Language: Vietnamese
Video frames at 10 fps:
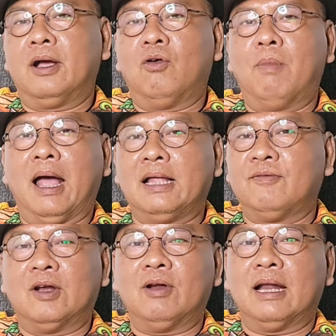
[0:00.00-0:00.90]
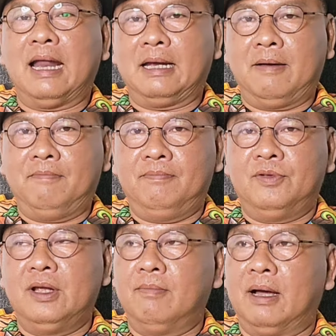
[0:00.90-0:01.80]
của bà thì phải nói là lanh lắm
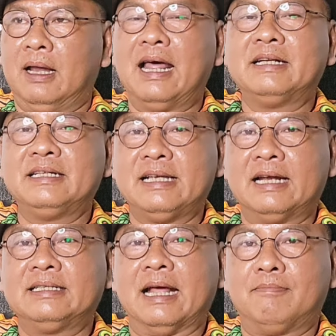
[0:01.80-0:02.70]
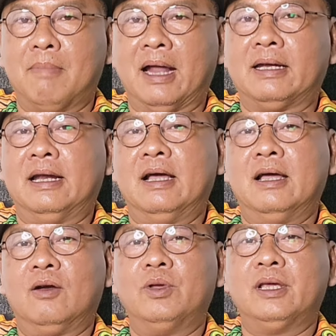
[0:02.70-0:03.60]
nhưng mà lanh chanh chành bành
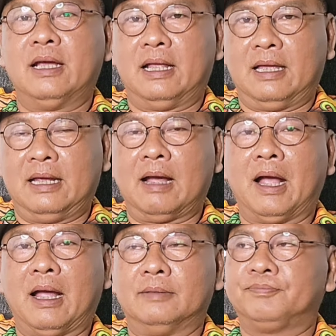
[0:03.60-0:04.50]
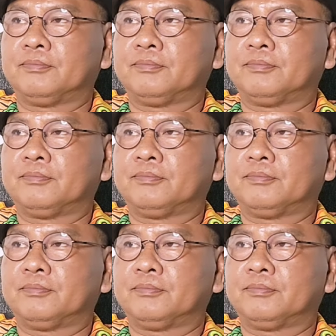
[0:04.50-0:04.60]
á, quý vị và các bạn ạ à.